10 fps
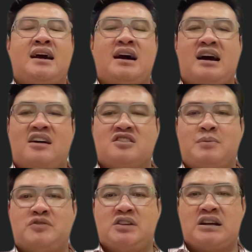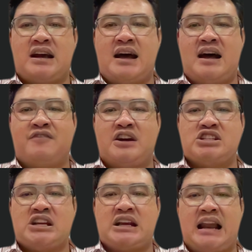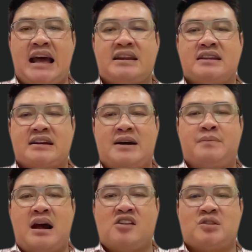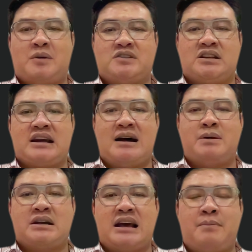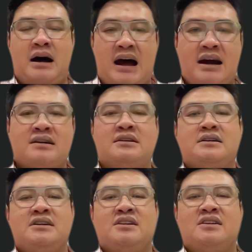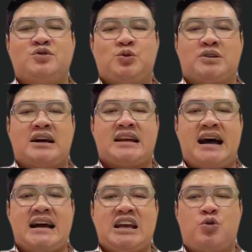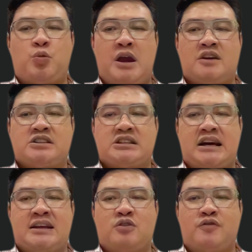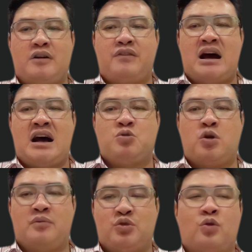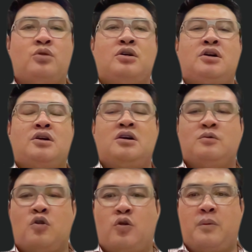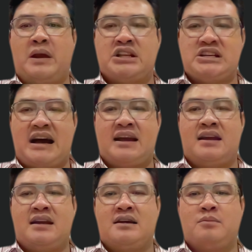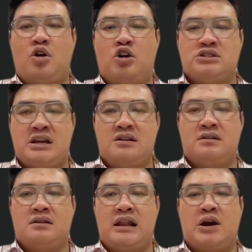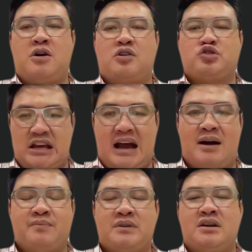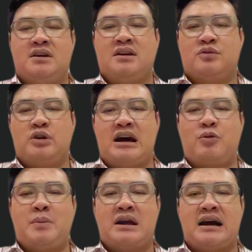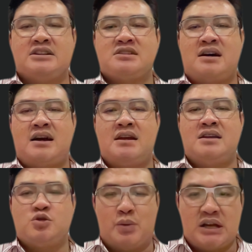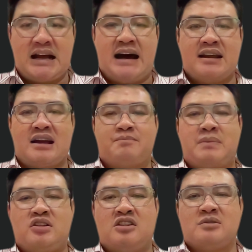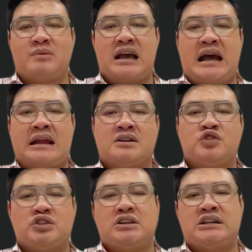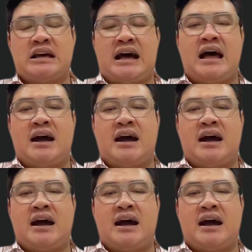ห้างสรรพสินค้าแฟชั่นไอแลนด์นะครับ ห้างสรรพสินค้าพาราไดพาร์ค ศูนย์การค้าเกตเวย์สถานีรถไฟฟ้าอุดมสุขวงเวียนใหญ่ หมอชิด แล้วก็สยาม โดยหากว่ามีการจ่ายจุดบริการ นะครับ ไปที่สำนักงานหนังสือเดินทาง